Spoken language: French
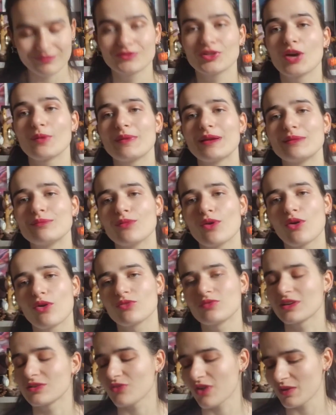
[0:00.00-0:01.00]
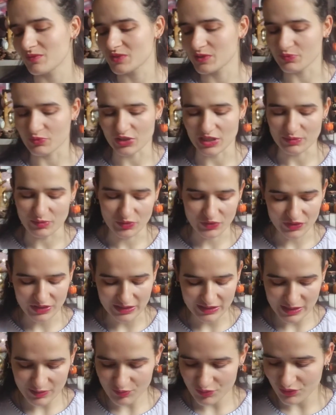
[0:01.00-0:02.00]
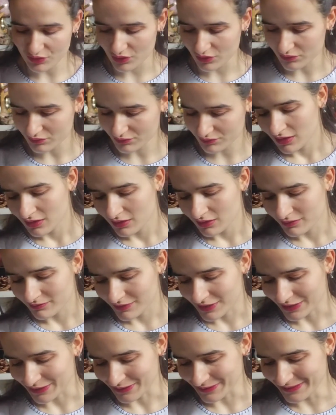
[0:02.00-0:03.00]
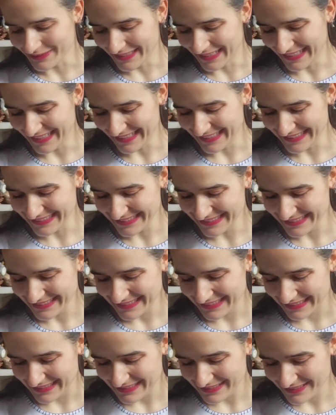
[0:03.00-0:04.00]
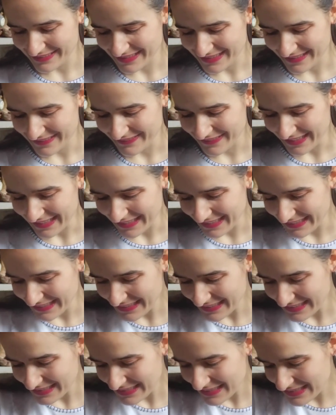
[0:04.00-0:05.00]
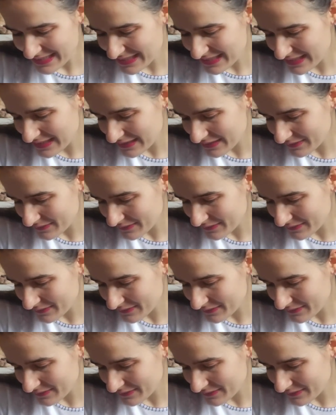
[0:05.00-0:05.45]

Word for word: Normalement on va voir un petit Pokémon dès le début non oh, J'ai trop hâte, qu'est-ce que ça va être